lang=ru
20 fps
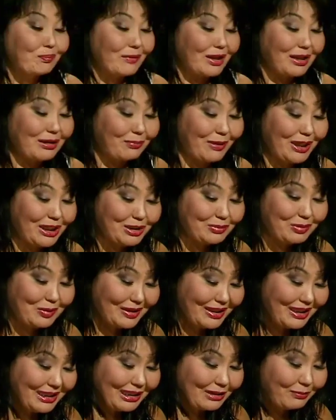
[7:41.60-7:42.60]
разве это карьера,
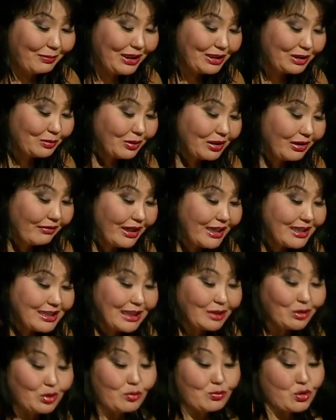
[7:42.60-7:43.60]
поэтому, то, что сейчас Поэтому
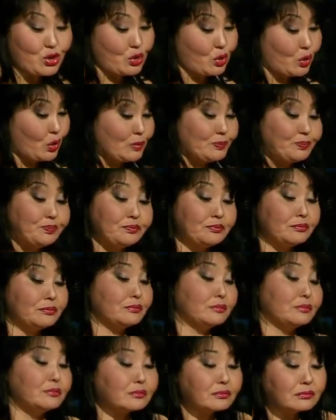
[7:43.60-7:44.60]
говорить происходит? о том,
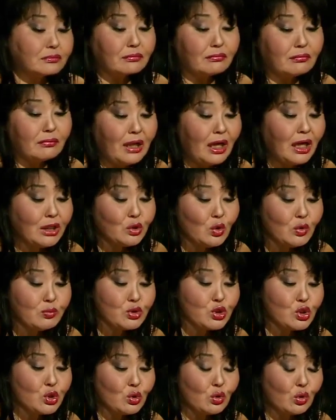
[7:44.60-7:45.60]
что о
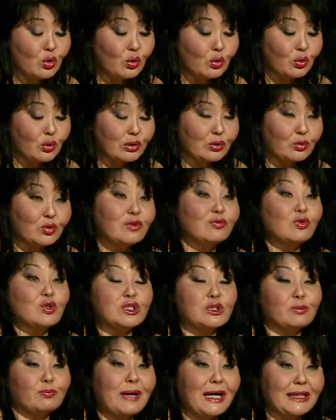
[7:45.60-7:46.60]
том, что э, у
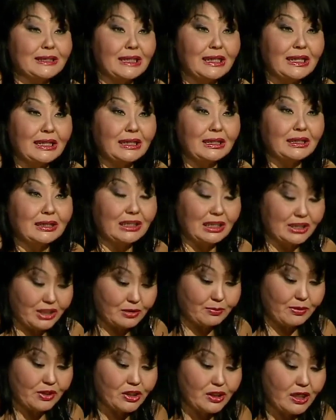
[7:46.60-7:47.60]
него спад,
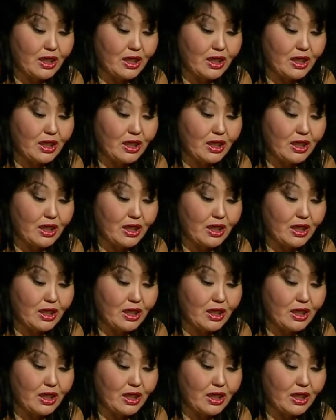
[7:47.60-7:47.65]
я сейчас